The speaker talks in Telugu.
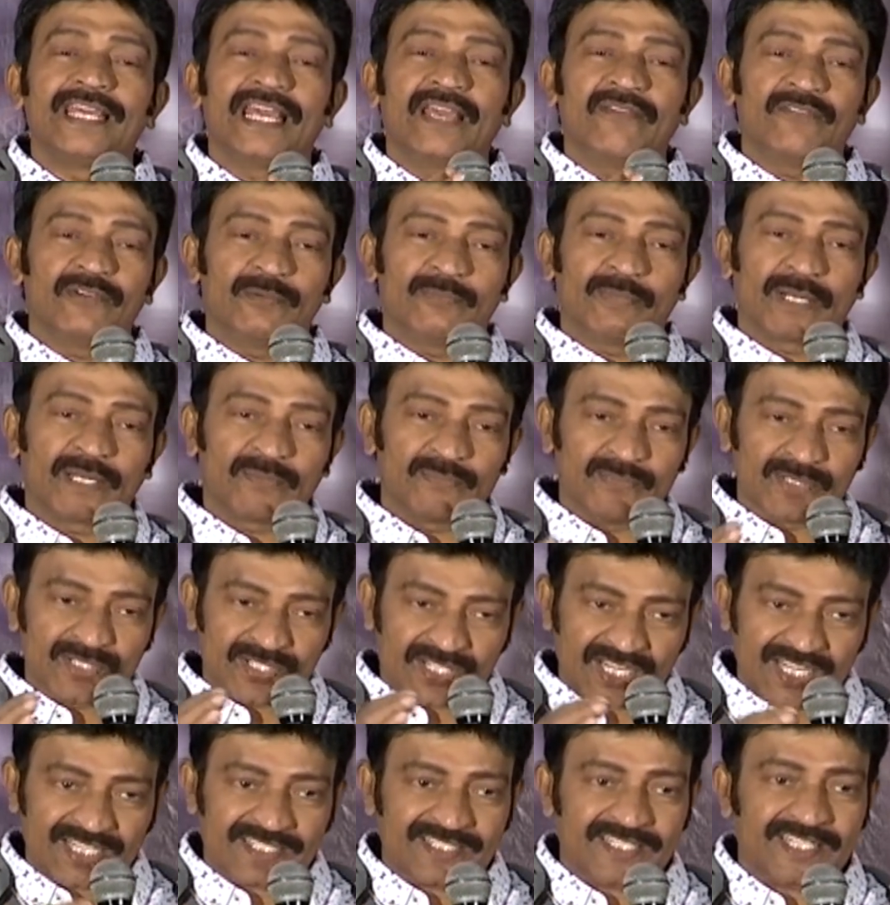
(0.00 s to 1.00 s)
ఏమి మనం
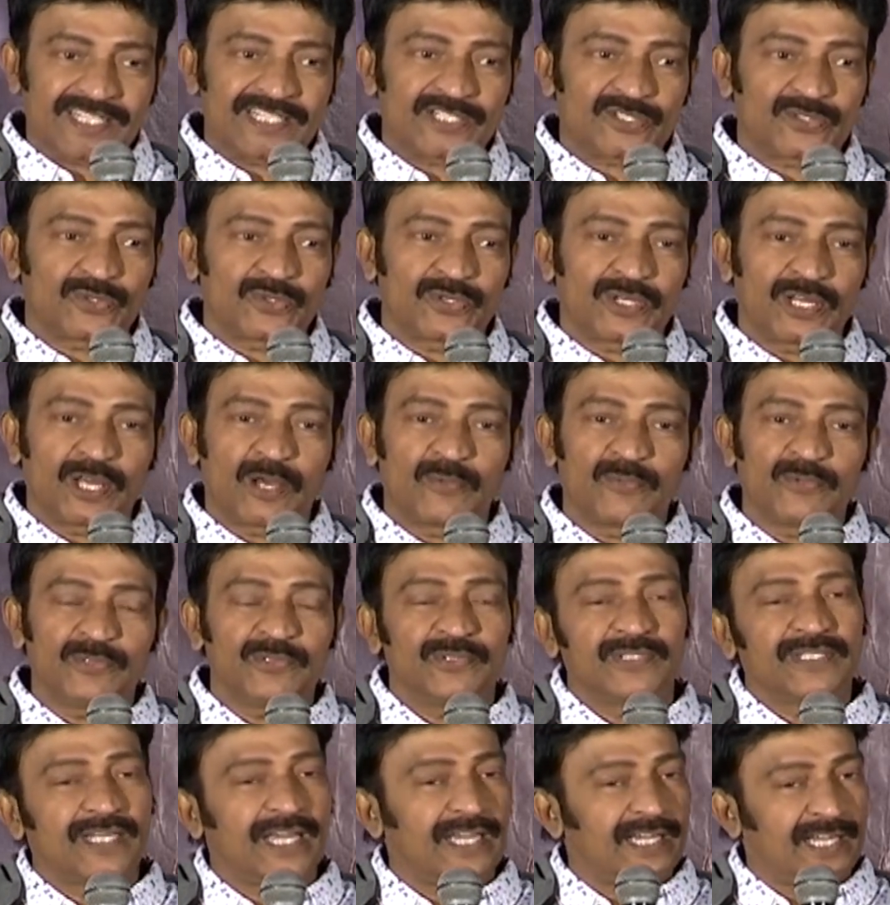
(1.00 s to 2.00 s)
మిస్టేక్ చేస్తున్నాము
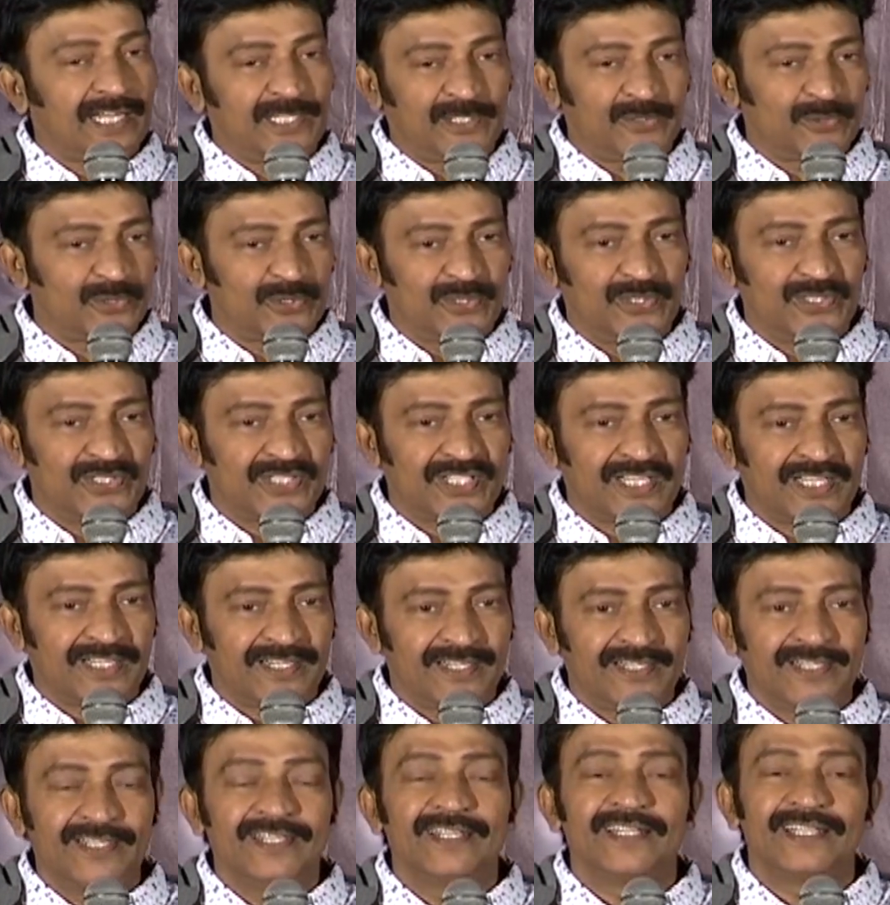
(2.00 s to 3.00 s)
నాకు అది వద్దు
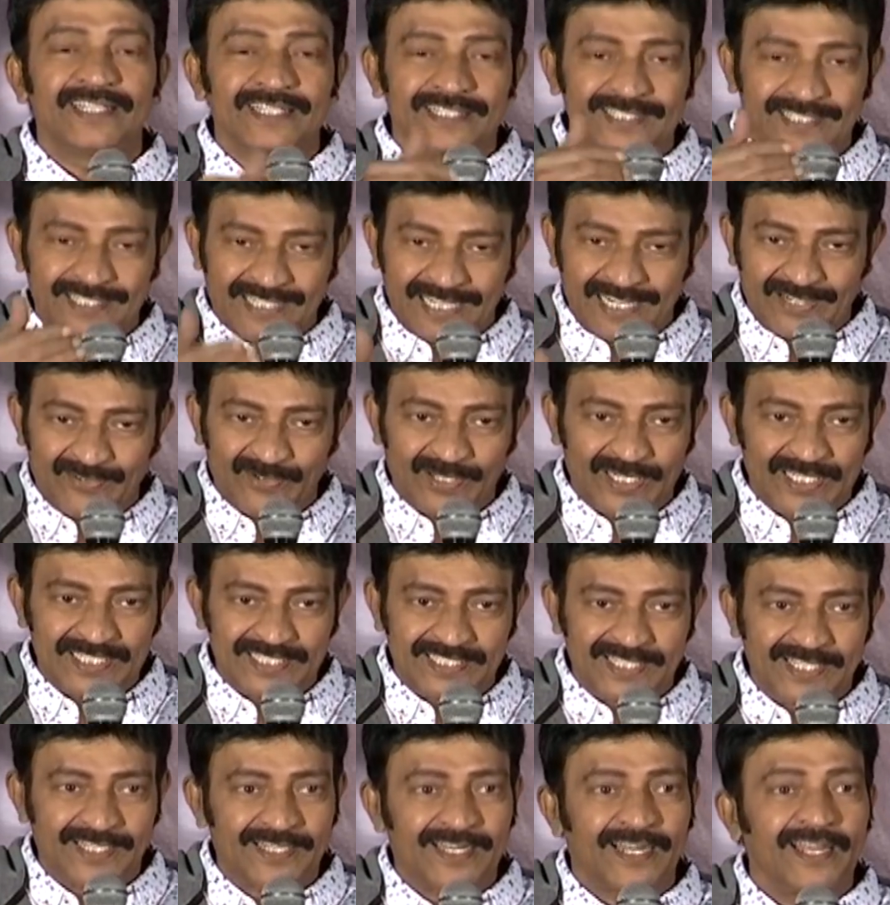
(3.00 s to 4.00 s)
సార్ ఇది కావాలి
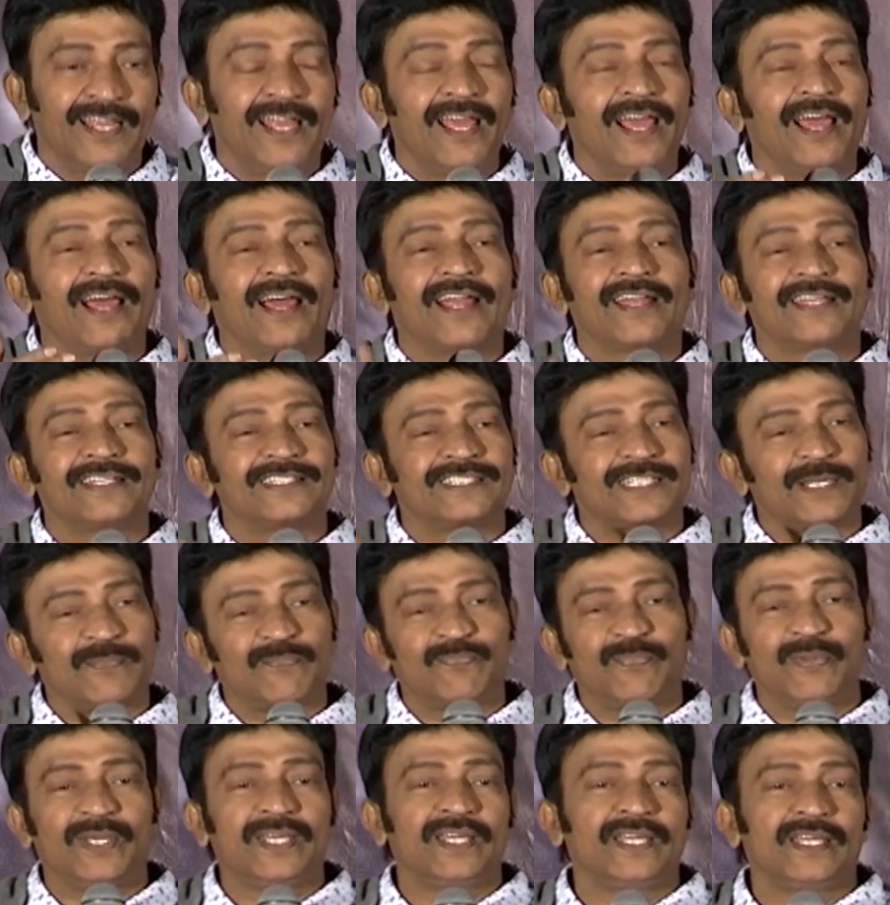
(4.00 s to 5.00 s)
సార్ అని
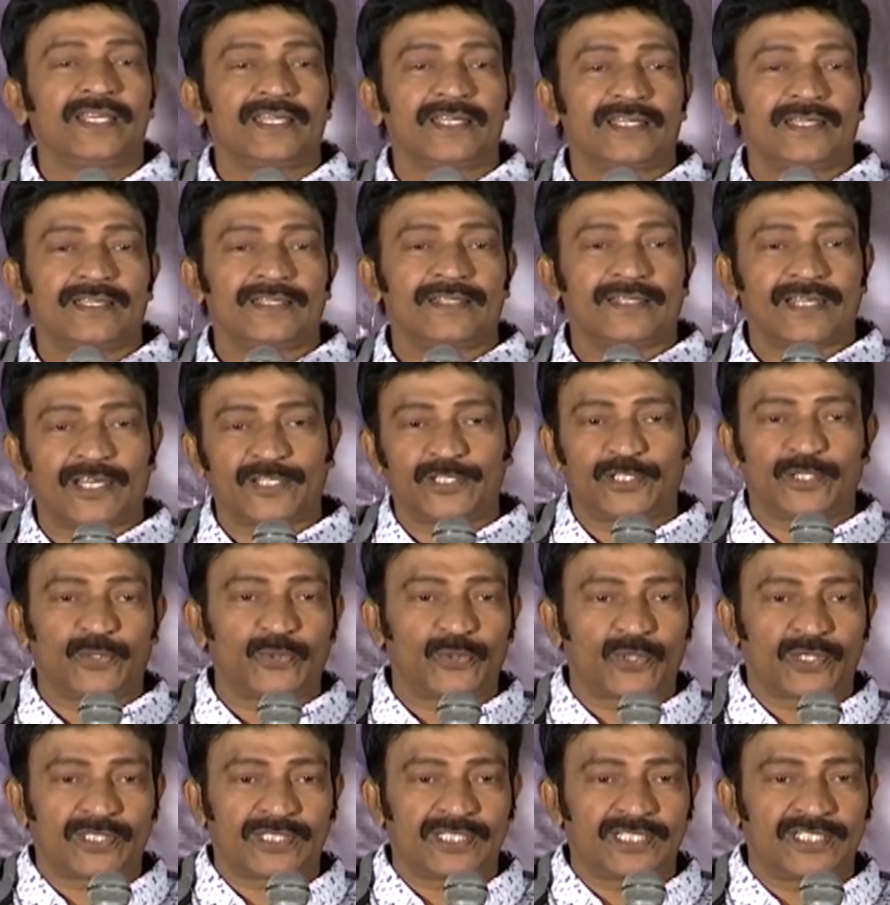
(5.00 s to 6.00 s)
చెప్పి నాతో
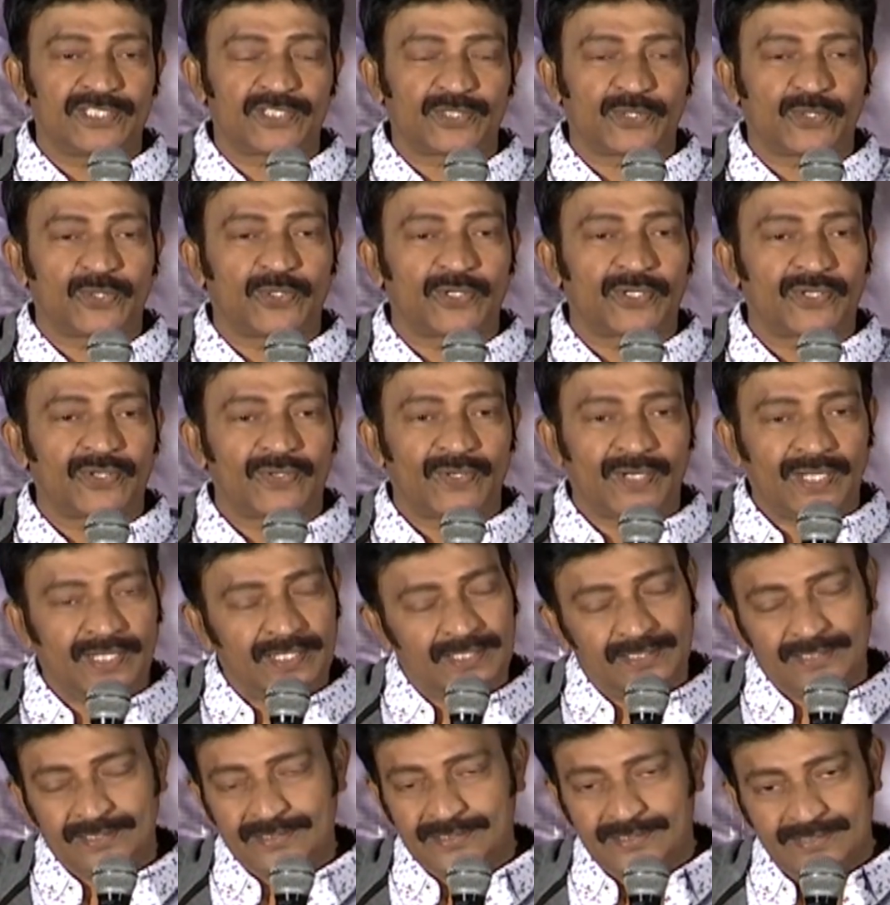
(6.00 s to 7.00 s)
వర్క్ తీసుకోవడం వల్ల
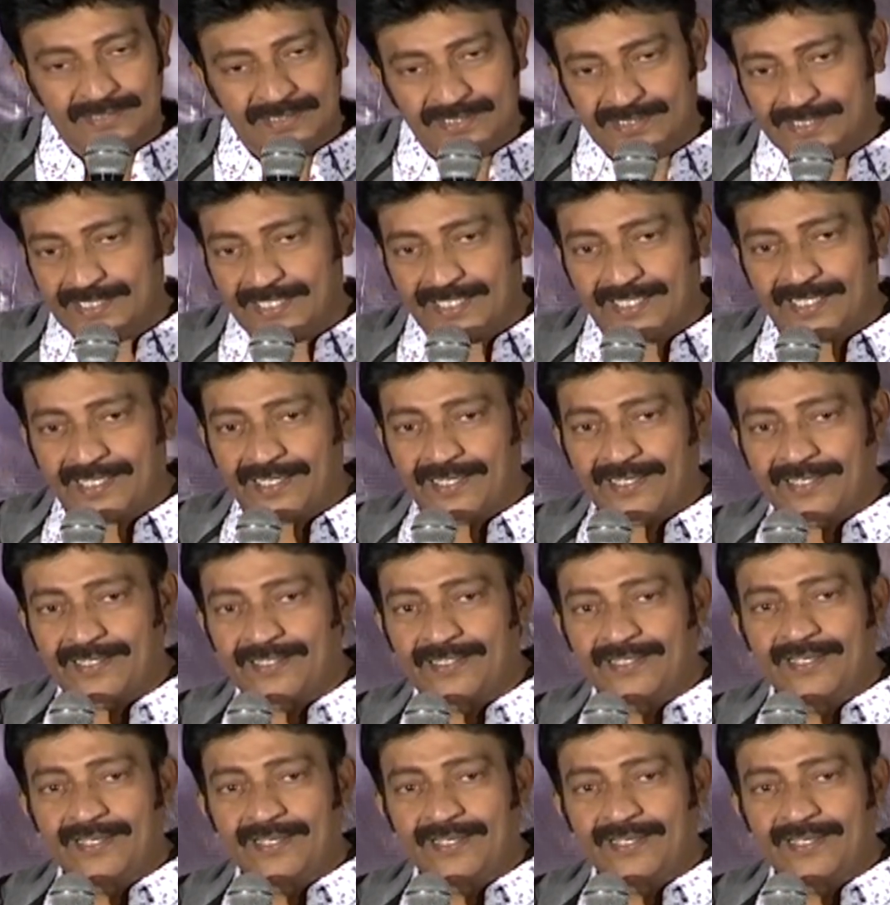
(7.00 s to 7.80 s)
నిజంగా